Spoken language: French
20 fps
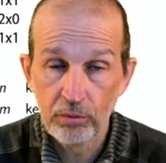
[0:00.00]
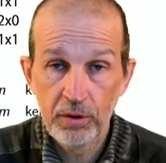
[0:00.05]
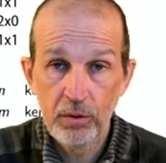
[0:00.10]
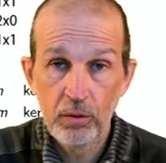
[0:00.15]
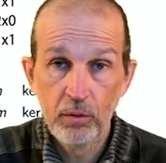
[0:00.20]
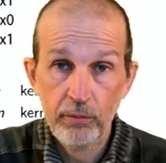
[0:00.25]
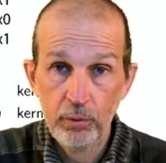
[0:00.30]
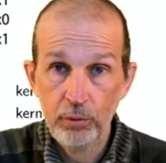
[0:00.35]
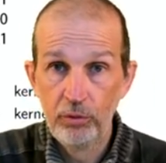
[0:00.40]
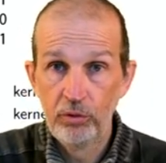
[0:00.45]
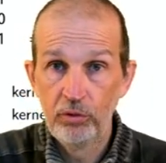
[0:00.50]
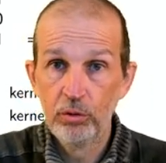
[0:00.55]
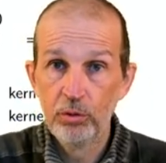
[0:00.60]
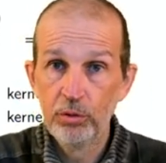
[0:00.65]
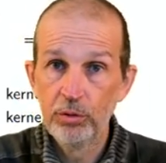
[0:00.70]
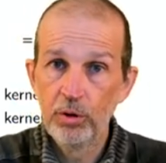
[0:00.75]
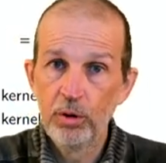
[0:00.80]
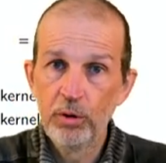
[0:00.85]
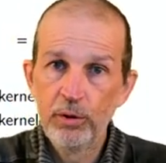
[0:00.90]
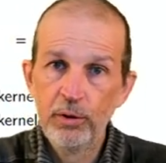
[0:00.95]
Les convolutions
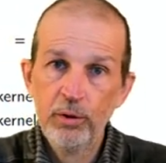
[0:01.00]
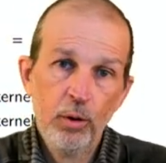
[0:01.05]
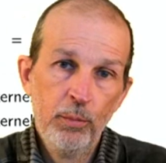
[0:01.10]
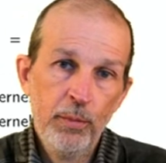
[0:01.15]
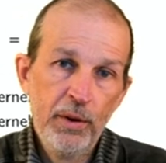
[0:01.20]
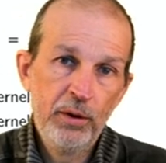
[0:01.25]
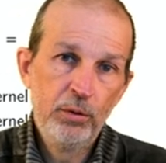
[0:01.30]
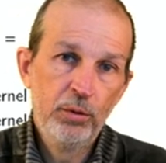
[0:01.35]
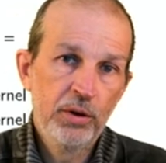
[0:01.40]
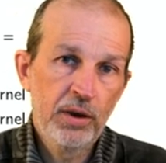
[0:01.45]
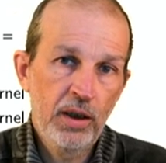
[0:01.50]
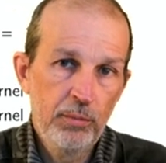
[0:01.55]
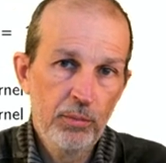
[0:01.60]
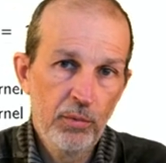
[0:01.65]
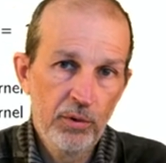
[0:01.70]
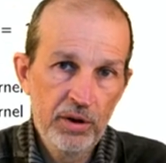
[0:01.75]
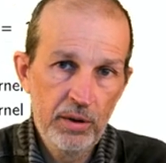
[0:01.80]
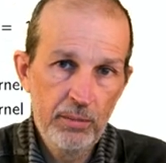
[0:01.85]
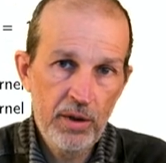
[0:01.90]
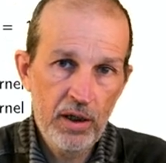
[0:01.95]
dans le domaine du
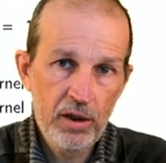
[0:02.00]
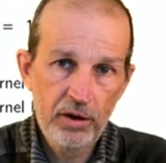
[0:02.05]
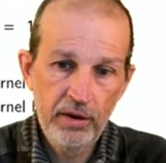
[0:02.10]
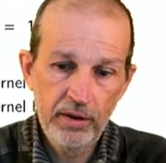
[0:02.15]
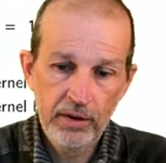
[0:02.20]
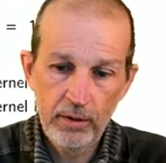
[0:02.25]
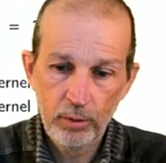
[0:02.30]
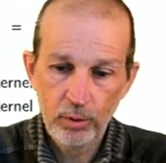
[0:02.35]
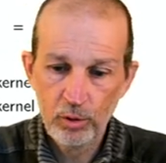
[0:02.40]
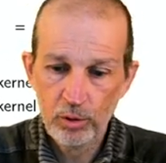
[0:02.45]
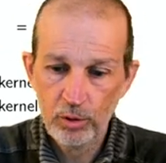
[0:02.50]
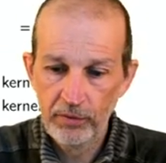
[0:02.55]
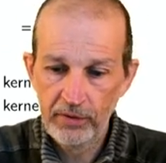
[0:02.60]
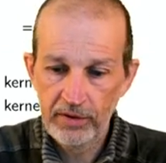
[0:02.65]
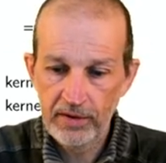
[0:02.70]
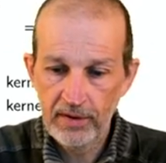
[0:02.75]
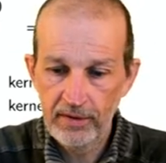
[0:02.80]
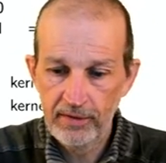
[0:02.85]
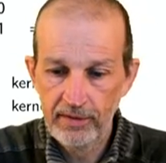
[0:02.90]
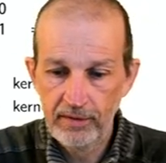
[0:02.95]
traitement d'images, c'est quelque chose
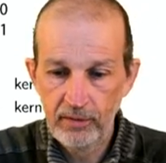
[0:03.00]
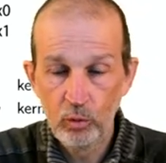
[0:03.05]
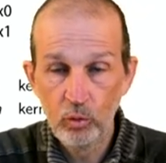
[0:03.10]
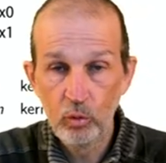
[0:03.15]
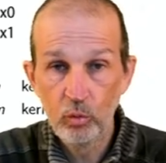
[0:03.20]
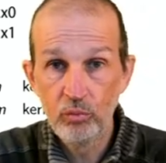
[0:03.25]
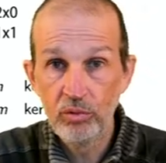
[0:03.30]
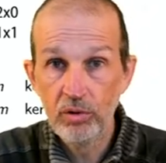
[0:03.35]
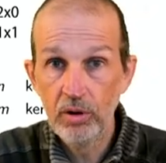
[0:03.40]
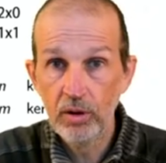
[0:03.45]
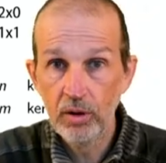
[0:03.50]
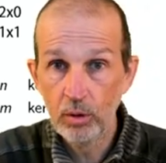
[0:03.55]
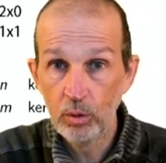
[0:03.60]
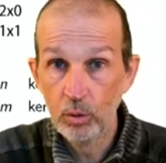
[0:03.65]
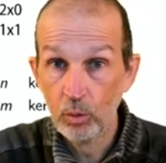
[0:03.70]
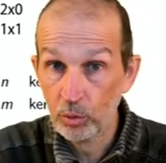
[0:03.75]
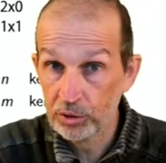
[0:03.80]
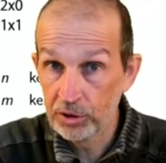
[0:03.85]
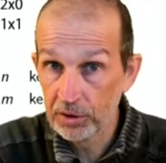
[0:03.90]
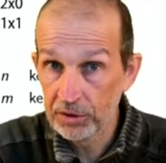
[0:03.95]
qui existe depuis euh,
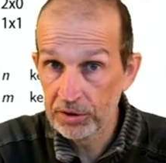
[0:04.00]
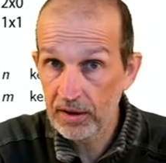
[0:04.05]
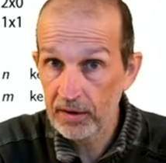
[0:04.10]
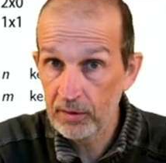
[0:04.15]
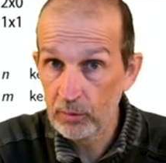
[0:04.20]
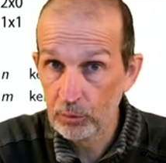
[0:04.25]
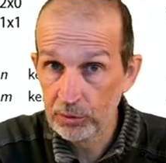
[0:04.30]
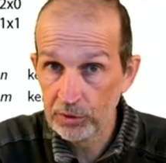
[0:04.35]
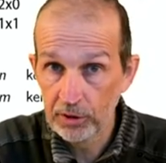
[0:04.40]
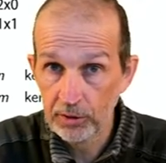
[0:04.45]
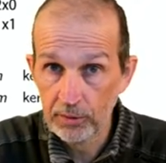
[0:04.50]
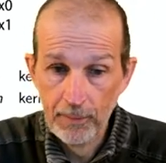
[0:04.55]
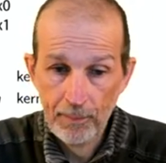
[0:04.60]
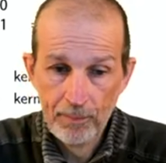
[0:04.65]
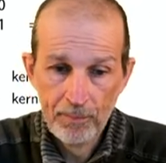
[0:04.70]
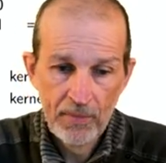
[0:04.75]
longtemps, très longtemps.